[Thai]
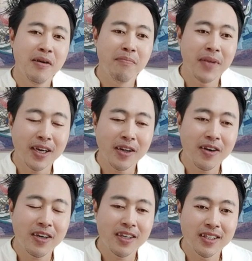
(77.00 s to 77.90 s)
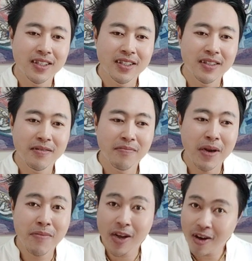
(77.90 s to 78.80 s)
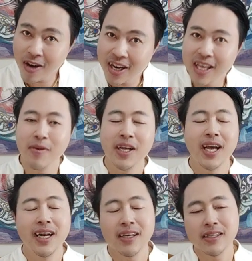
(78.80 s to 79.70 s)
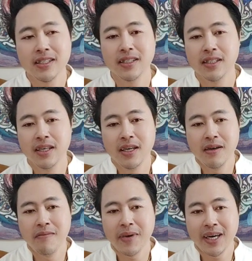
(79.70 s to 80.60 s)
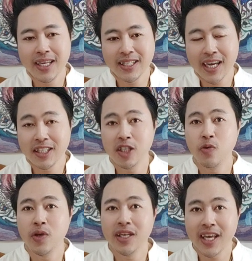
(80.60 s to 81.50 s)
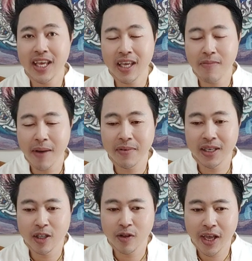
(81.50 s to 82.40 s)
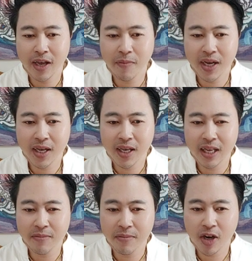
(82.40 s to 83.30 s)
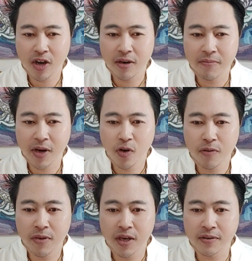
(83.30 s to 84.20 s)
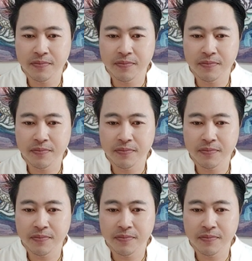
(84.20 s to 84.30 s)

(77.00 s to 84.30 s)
มันก็มันมีข้อดีเหมือนกันนะก็คือ มันได้ใช้ชีวิตในอีกแบบหนึ่งที่ตัวเอง ไม่เคยคิดมาก่อน บางคนบอก